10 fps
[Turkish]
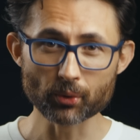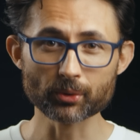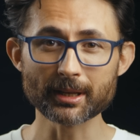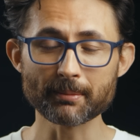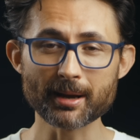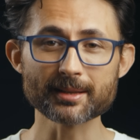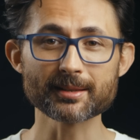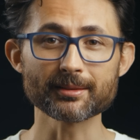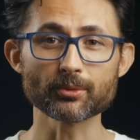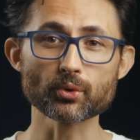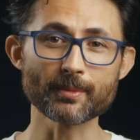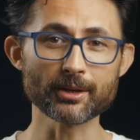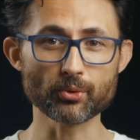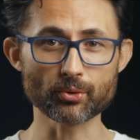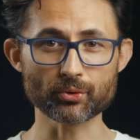bu konuda bazı
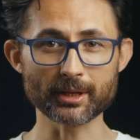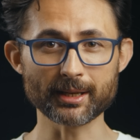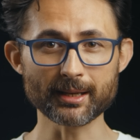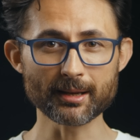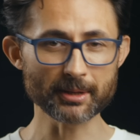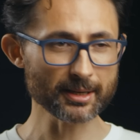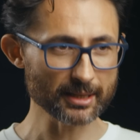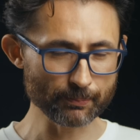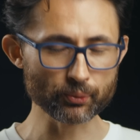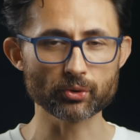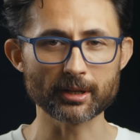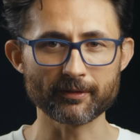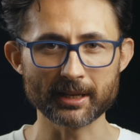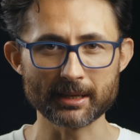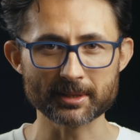uzman görüşleriyle biraz ipucu
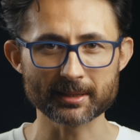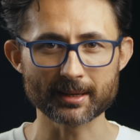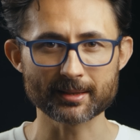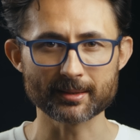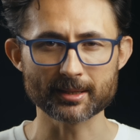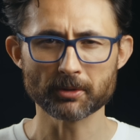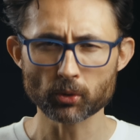da vereyim isterseniz.